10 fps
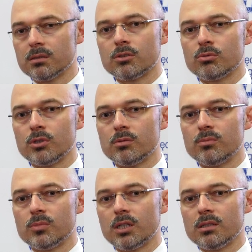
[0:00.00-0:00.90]

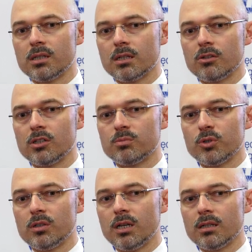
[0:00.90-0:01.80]
którym ten sektor jest
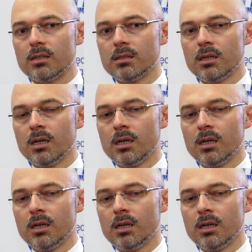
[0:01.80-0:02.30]
poddany.